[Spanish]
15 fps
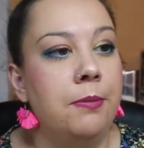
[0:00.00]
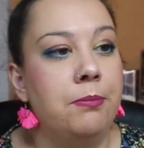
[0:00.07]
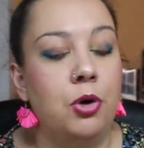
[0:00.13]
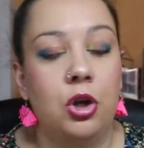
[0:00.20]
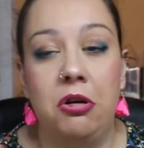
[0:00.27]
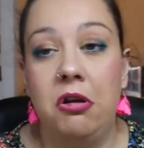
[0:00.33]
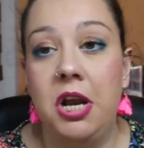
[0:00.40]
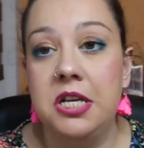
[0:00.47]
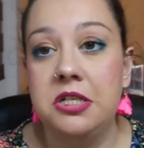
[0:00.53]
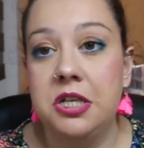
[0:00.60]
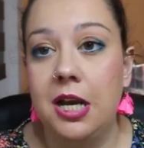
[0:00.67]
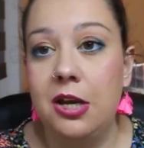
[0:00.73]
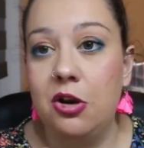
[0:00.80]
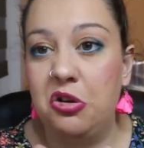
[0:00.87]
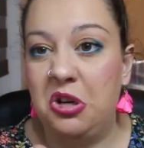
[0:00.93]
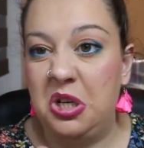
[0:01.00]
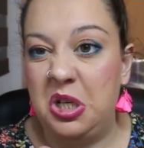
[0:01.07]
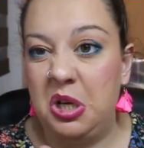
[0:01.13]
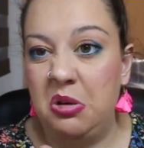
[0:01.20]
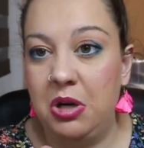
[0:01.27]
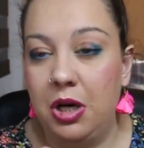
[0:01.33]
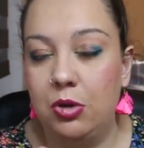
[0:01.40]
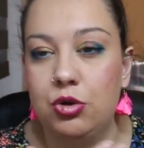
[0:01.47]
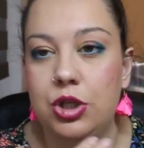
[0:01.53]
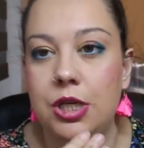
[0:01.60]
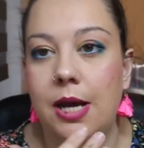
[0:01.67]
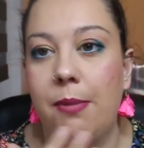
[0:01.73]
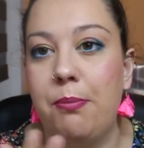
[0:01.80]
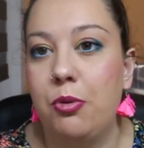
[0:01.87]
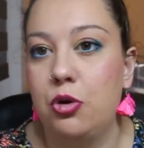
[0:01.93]
Porque qué os la enseño, aunque sea una
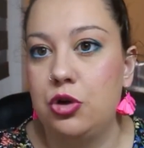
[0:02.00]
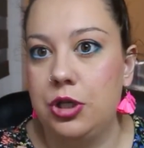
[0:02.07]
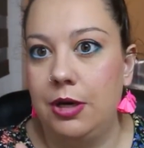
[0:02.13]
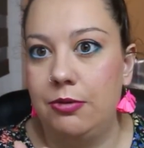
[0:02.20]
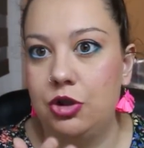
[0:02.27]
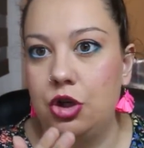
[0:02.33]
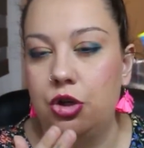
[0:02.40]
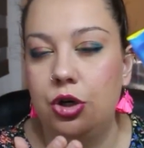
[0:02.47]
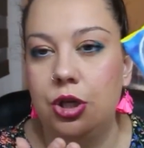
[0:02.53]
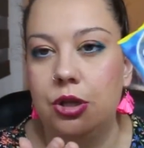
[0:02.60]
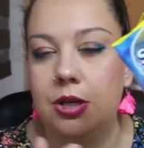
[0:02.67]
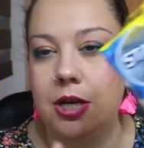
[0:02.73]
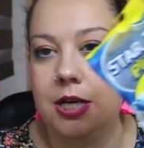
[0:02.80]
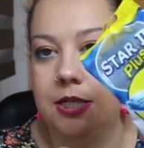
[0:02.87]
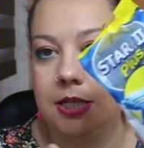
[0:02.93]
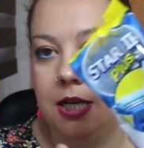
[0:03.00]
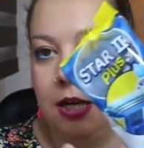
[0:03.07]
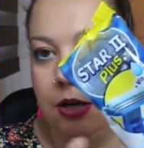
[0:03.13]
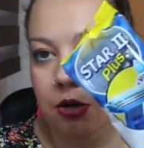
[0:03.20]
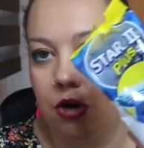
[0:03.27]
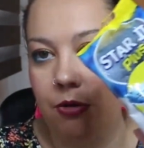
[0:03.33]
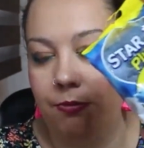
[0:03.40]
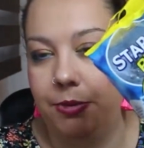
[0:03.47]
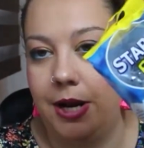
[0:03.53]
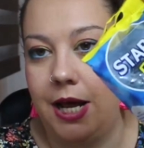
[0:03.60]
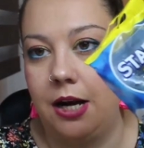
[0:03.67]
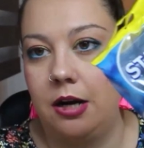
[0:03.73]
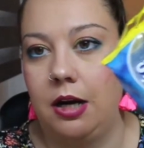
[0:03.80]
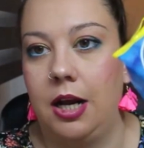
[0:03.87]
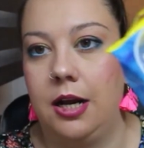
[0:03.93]
cuchilla? Por si a vosotros interesa
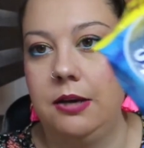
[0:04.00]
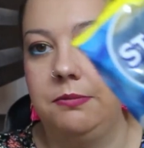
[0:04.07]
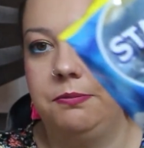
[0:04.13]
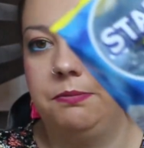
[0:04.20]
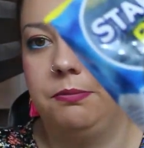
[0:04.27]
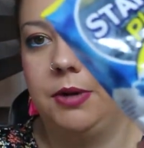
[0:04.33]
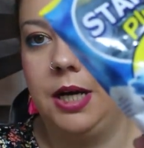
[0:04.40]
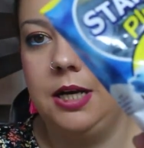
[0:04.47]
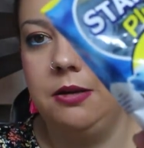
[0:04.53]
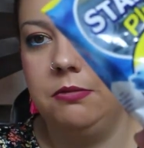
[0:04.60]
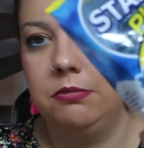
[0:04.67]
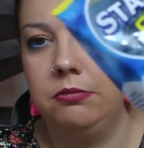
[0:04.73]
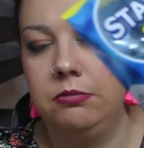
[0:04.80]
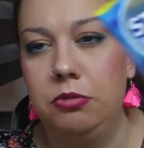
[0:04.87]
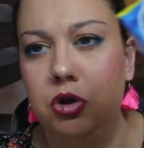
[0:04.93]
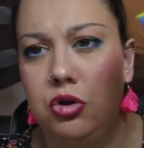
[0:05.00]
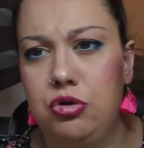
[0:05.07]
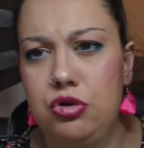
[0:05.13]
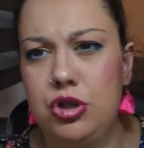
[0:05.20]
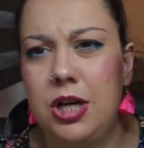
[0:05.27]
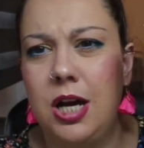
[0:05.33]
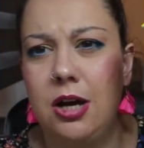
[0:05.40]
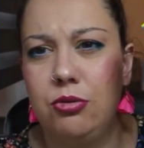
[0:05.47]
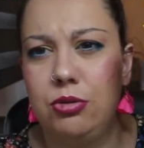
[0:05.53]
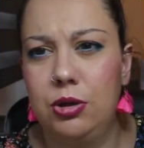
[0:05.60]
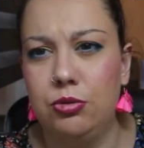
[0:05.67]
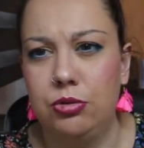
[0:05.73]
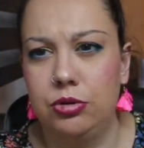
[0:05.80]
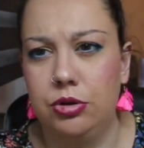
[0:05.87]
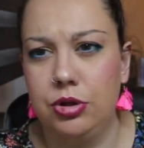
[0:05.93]
comprarla ¿vale? Bueno, no llega a un
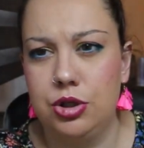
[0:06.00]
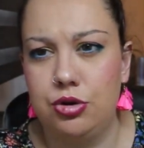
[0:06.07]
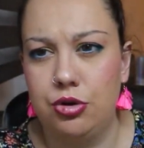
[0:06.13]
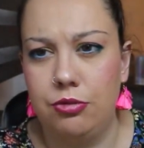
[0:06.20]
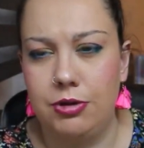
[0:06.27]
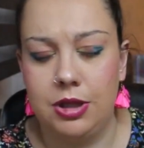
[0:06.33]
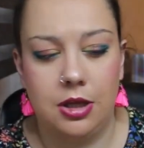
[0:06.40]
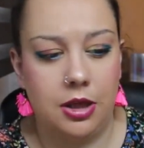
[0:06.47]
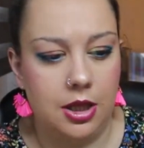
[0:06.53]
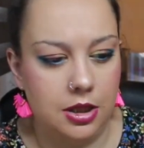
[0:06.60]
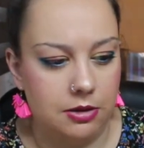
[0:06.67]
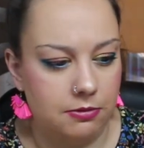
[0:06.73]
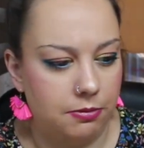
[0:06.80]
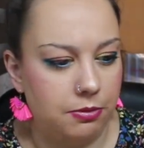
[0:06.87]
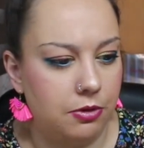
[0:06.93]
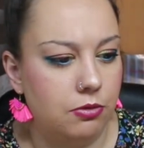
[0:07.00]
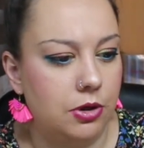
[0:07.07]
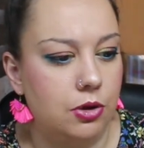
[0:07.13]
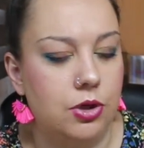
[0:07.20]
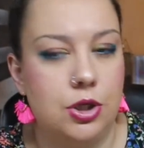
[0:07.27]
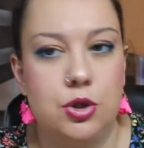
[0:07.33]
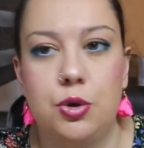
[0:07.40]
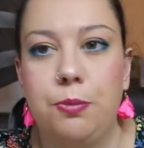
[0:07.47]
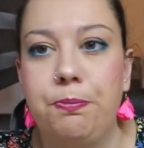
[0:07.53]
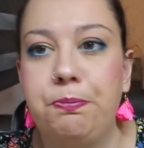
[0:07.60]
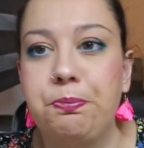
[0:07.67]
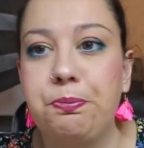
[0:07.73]
euro, creo que son 90 céntimos, pero bueno, eso.